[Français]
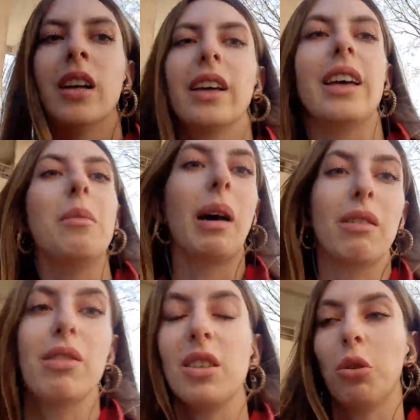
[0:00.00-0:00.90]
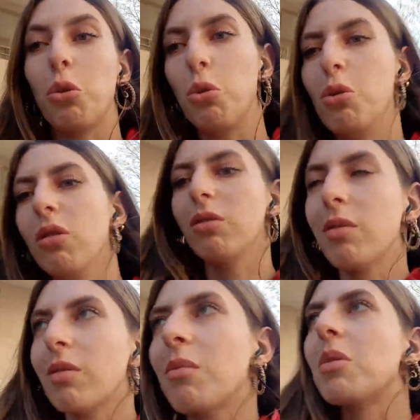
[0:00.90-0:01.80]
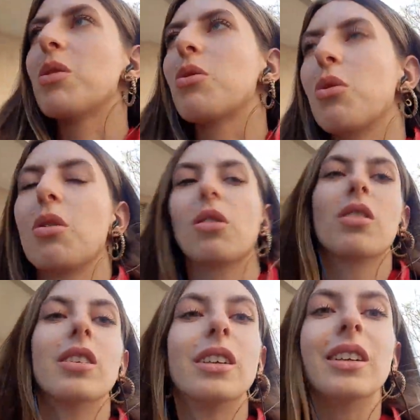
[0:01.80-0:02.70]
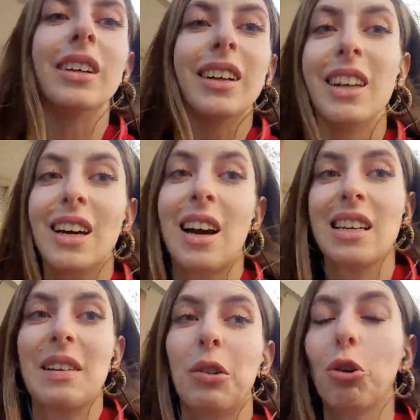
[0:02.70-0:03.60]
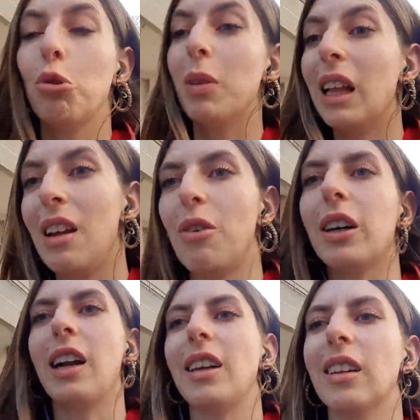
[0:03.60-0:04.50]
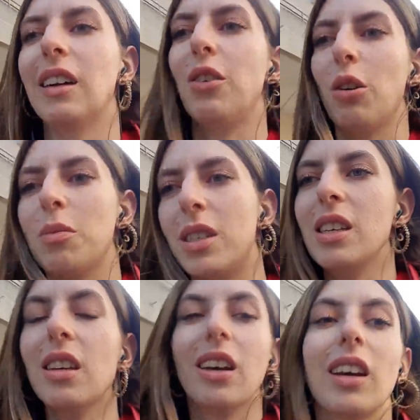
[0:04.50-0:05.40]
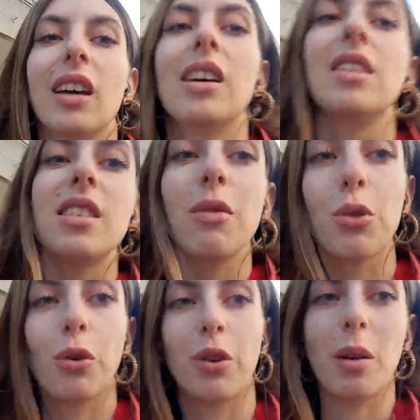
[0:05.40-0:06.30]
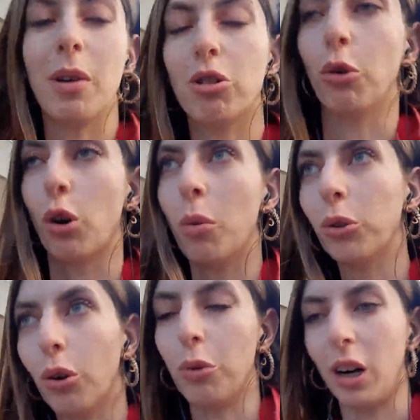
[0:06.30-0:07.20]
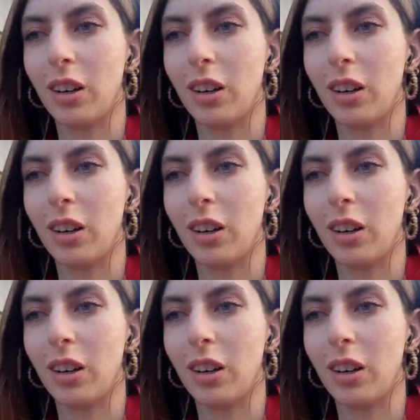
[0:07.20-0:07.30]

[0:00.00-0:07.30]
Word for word: Et bref, c'est trop cool parce que ça me tourne du bien d'aller voir quelqu'un d'un même Et si vous en voyez pas, je vous recommande d'en voir.